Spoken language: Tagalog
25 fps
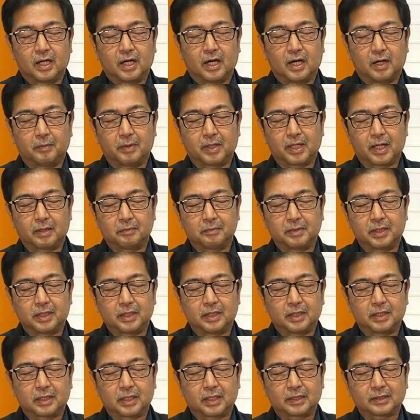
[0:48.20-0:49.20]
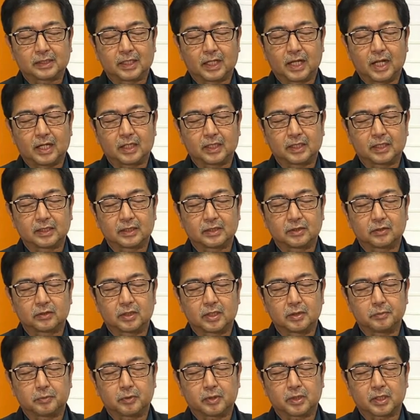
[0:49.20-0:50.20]
Ama naming nasa langit,
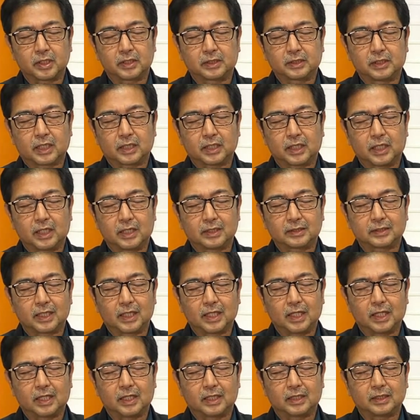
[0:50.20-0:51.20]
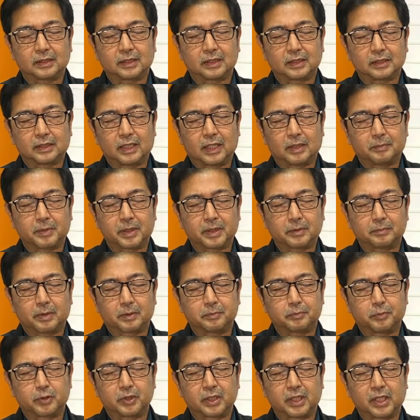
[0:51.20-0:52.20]
tunay po kayong dakila sa lahat at dapat
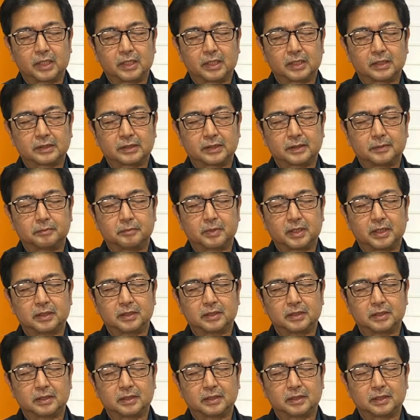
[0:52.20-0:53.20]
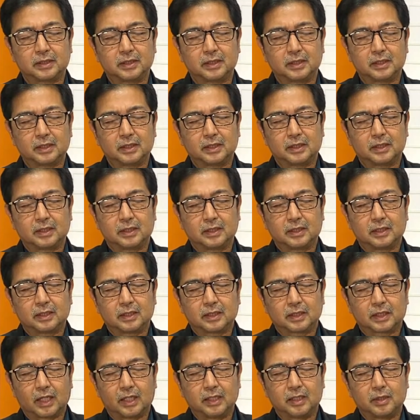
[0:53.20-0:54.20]
papurihan at sambahin.
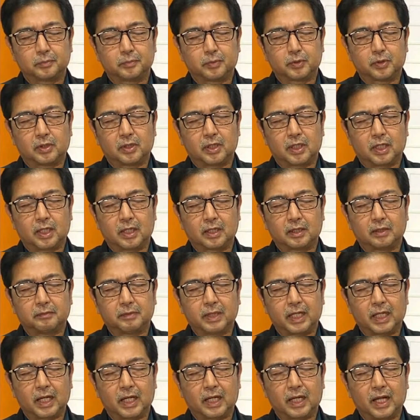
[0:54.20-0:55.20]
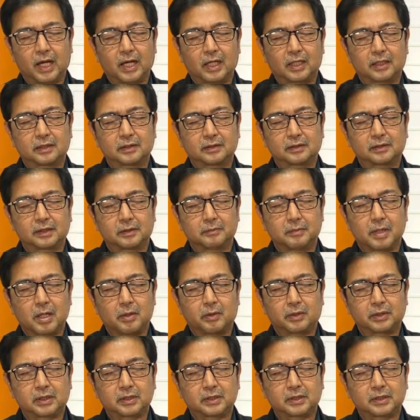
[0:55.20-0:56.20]
Kayo po ang may lalang sa
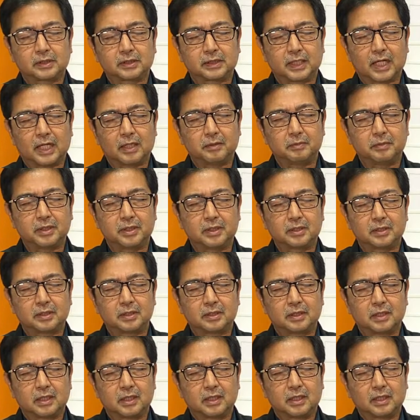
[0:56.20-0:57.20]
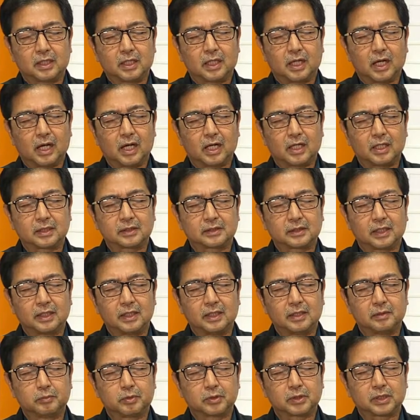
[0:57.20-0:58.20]
bawat isa sa amin. Ang
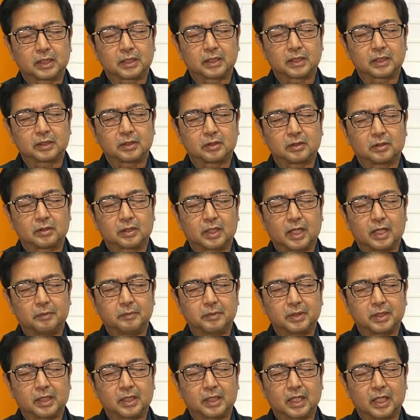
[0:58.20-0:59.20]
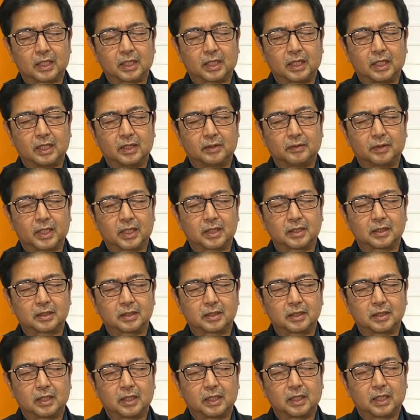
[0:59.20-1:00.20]
sanlibutang ito ang aming
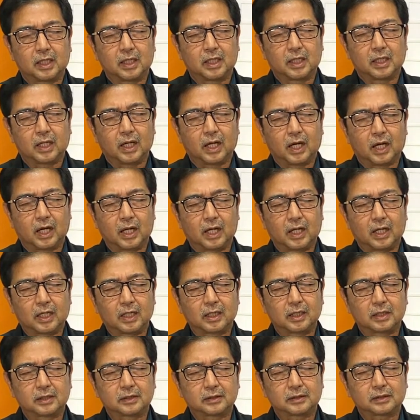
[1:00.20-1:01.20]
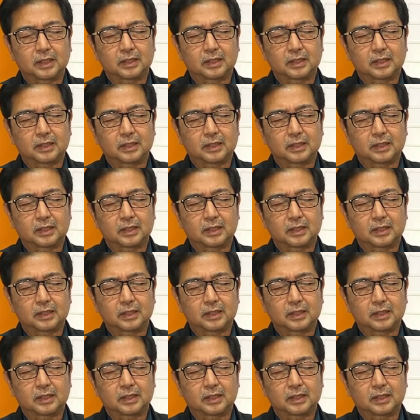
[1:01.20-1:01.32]
ginagalawan. Ang